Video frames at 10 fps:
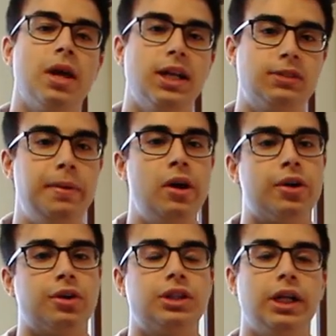Espero
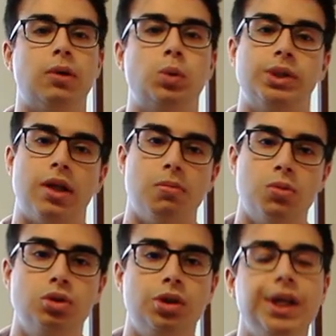que os haya gustado
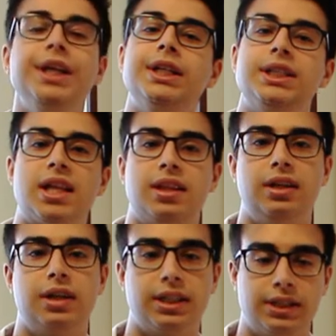mucho y si es así,